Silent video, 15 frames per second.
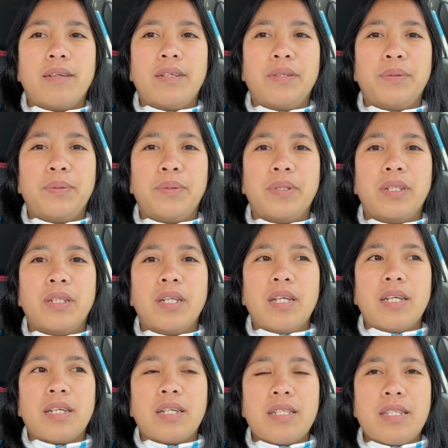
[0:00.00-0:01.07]
Ayun,
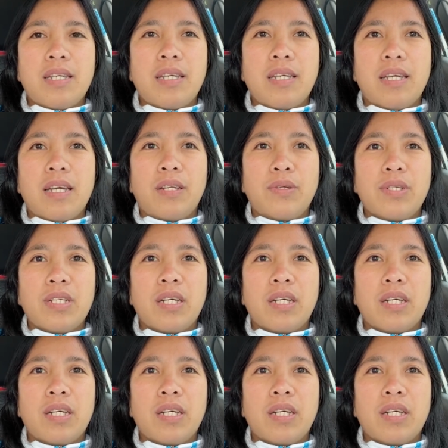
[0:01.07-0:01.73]
kasi ano siya,